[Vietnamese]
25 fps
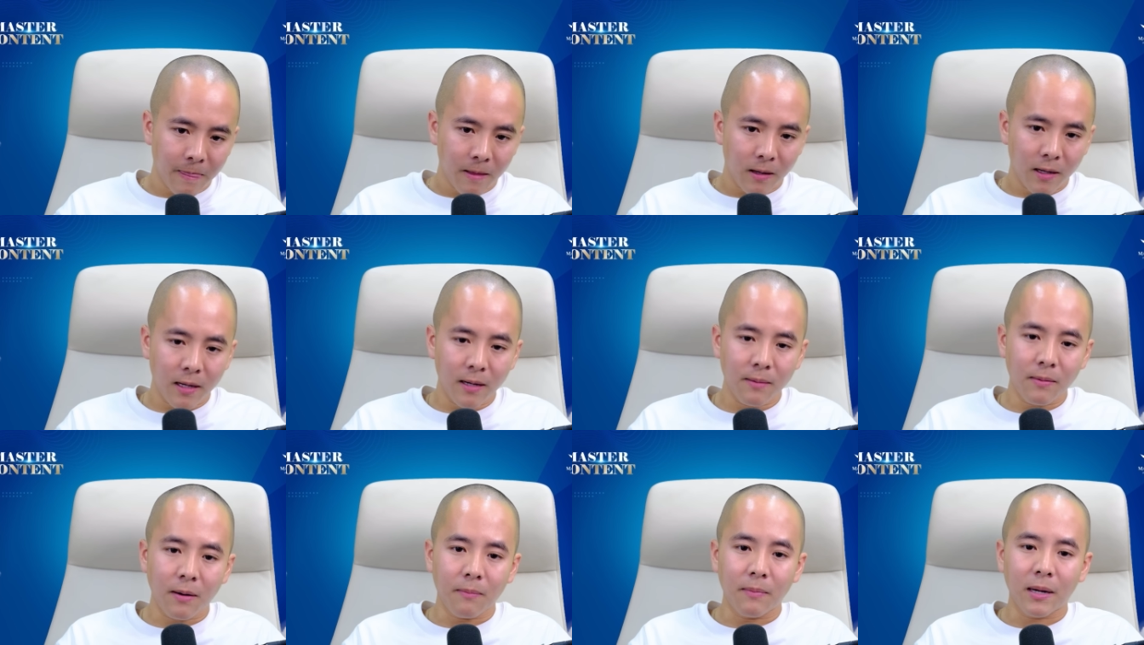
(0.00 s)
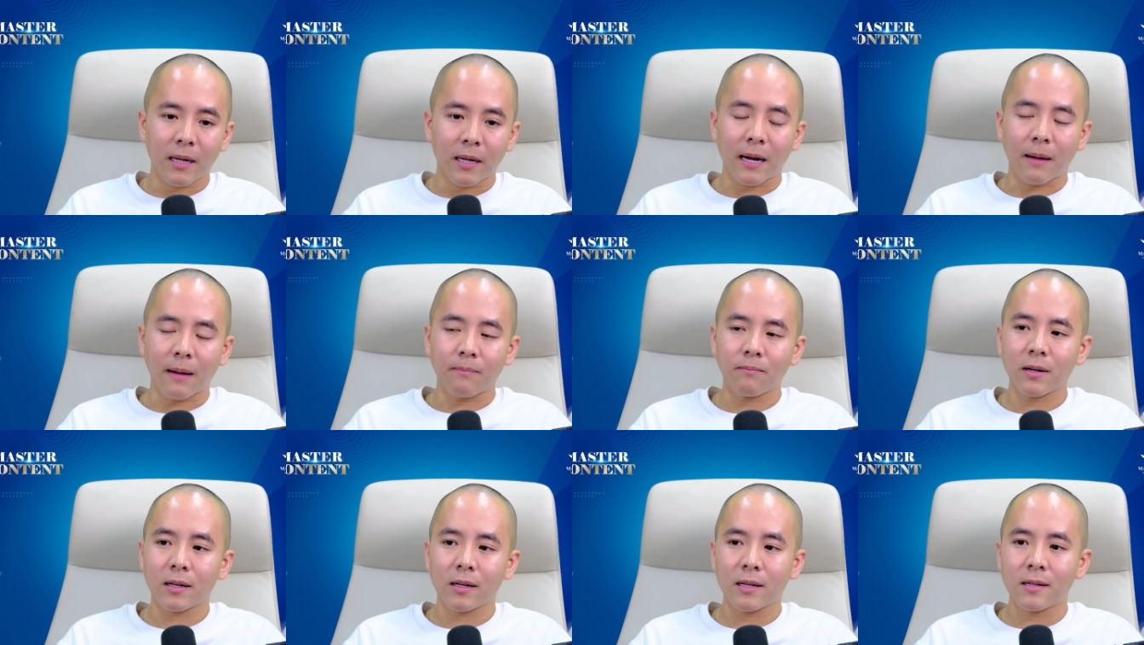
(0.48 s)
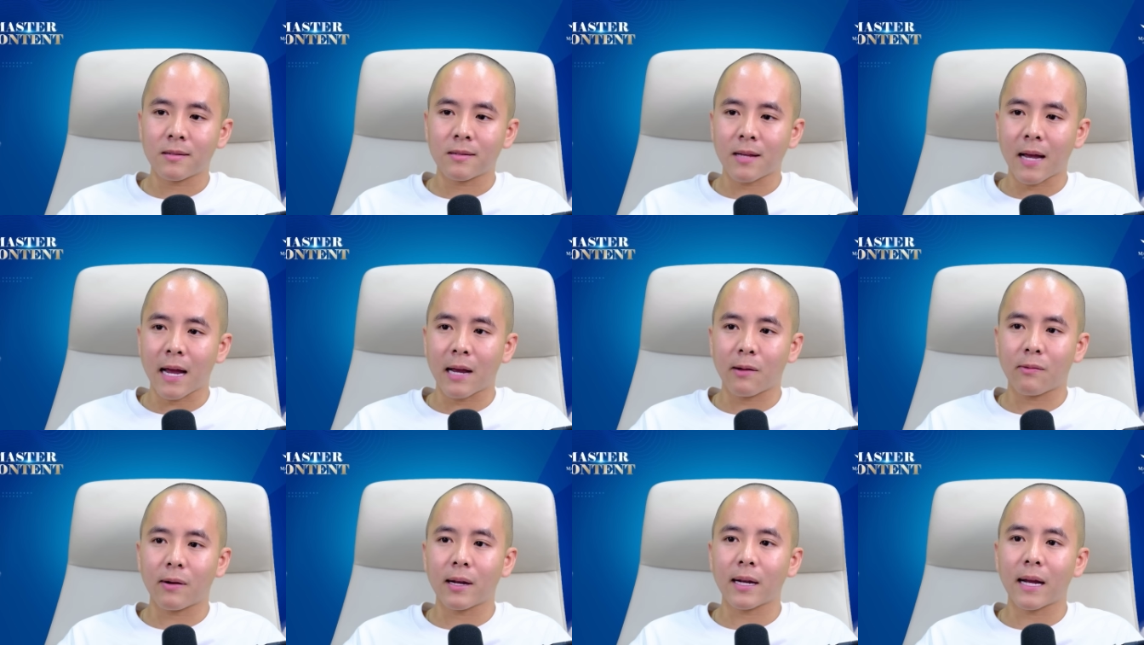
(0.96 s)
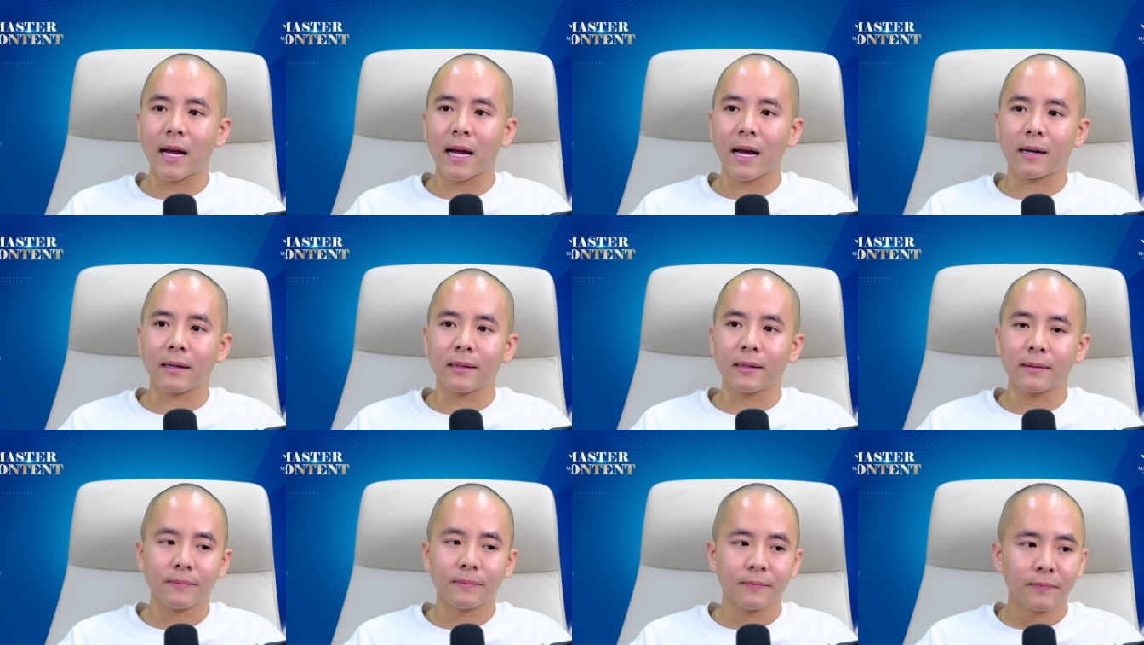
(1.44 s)
khi mà mình nắm được insight của khách hàng
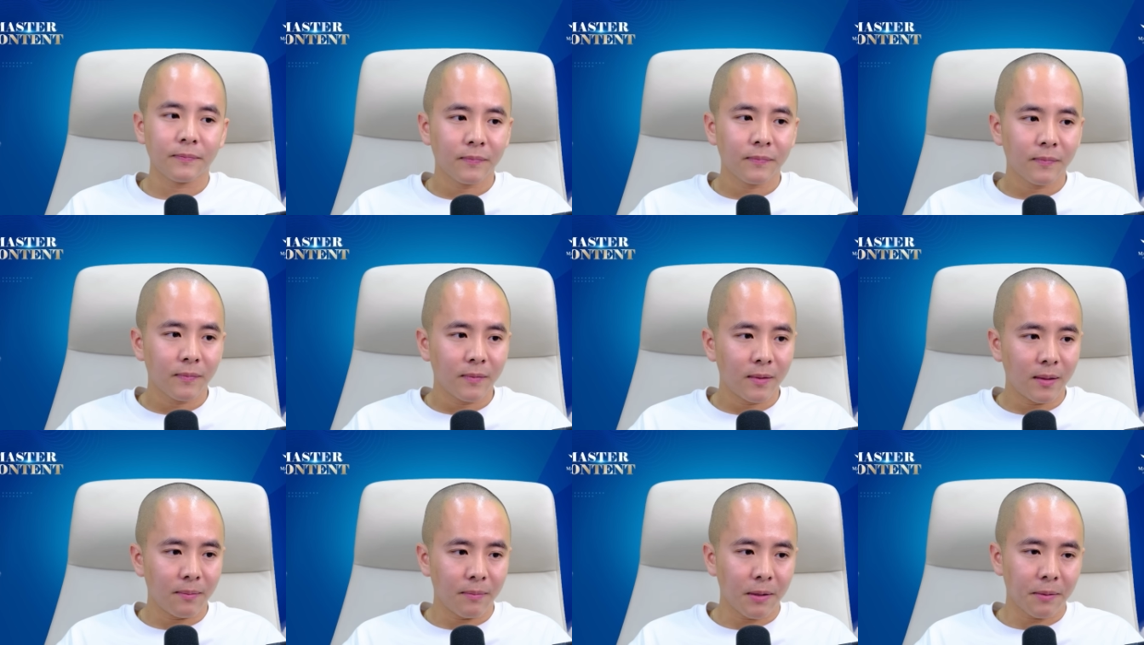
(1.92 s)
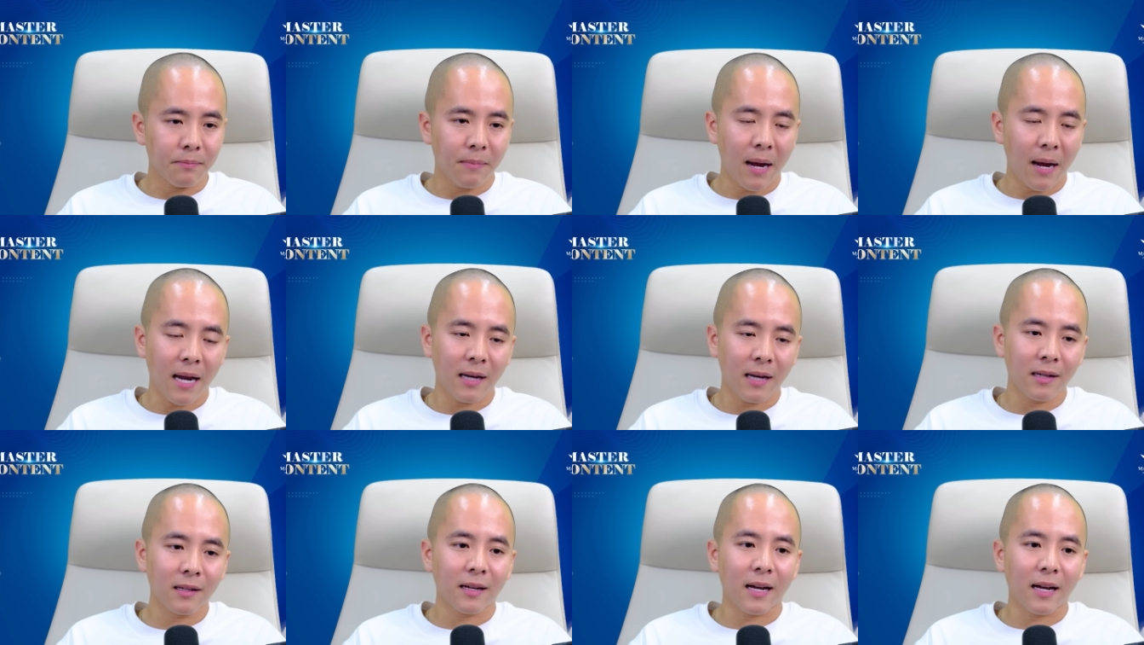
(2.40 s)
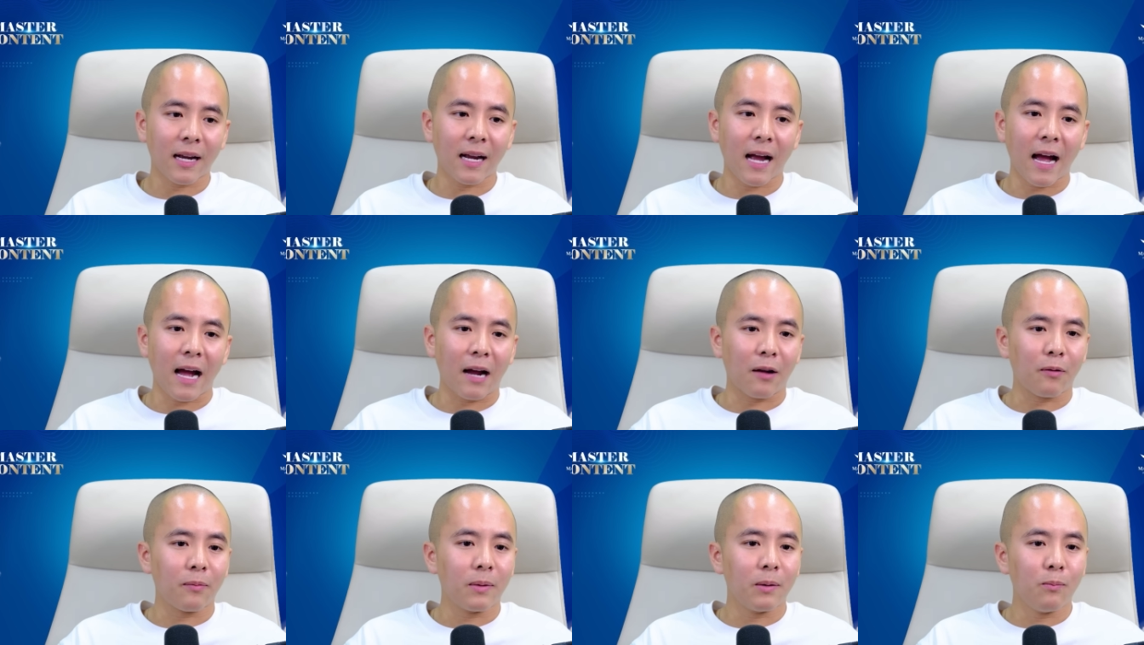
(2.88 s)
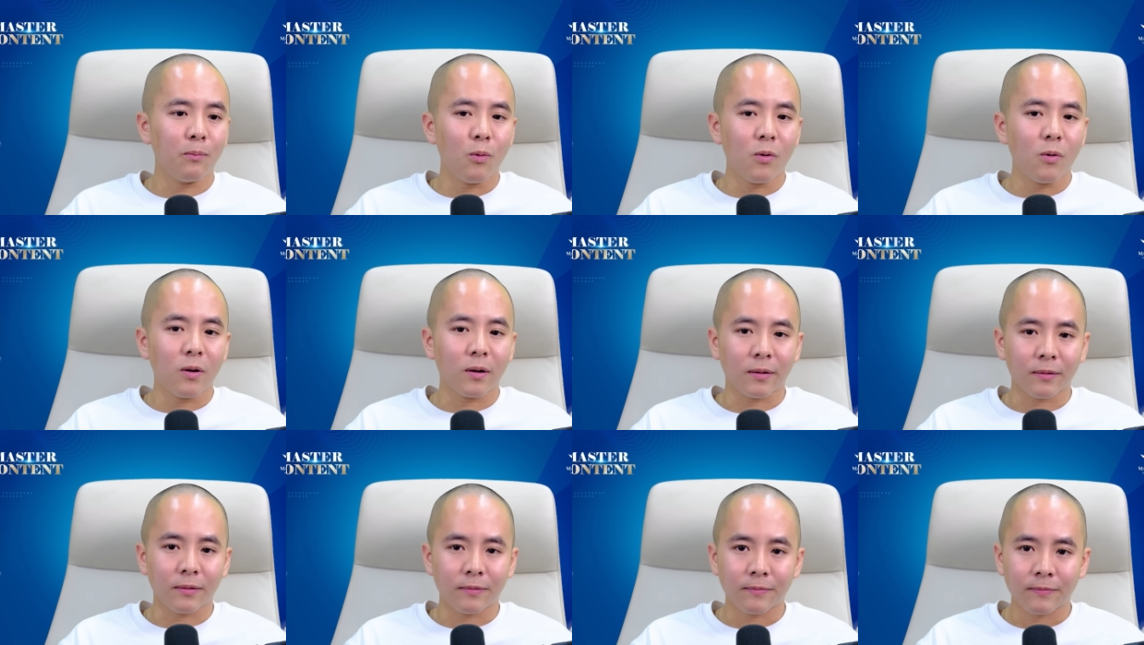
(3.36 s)
ấy thì mình bán thì khách hàng mới mua
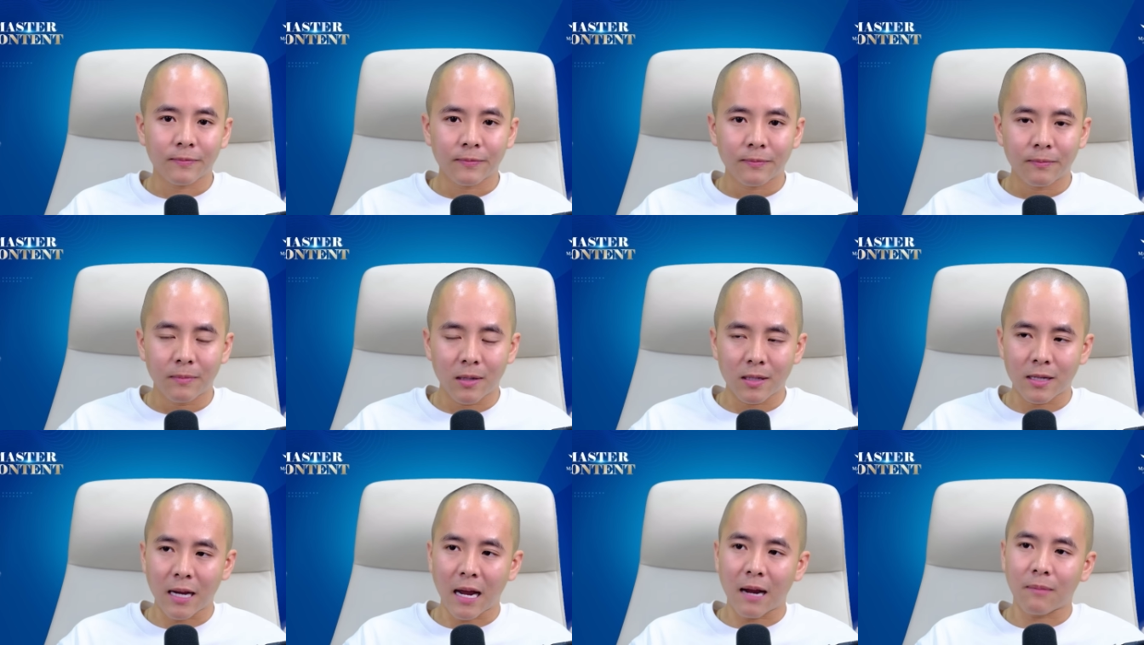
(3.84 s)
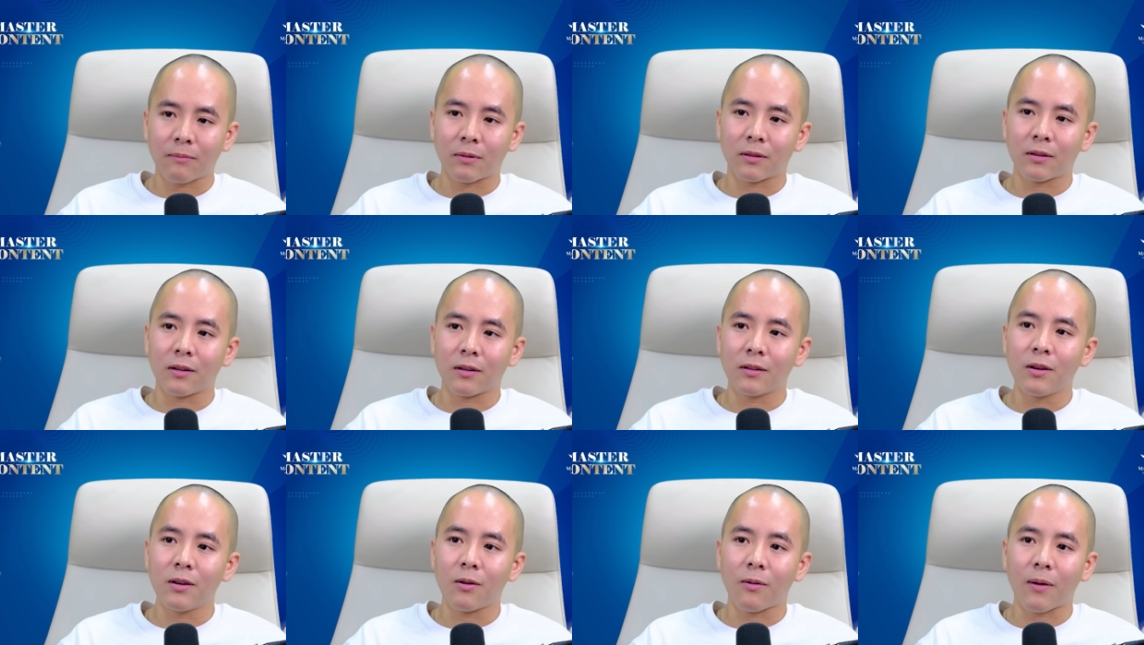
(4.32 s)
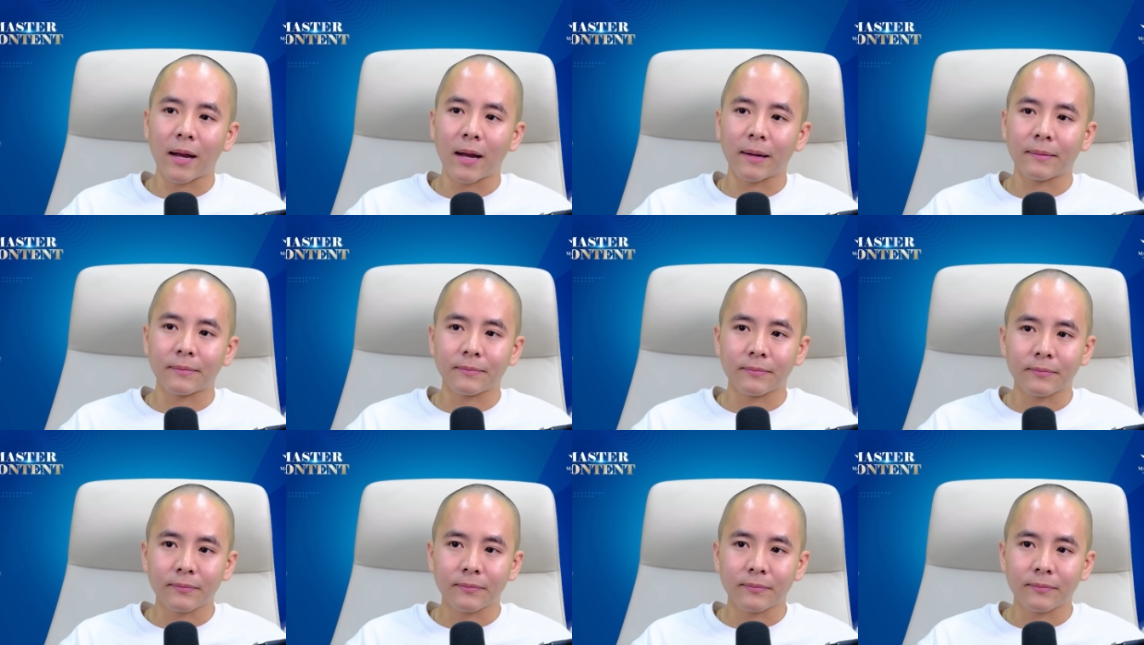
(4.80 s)
được mới chạm được tới nhiều khách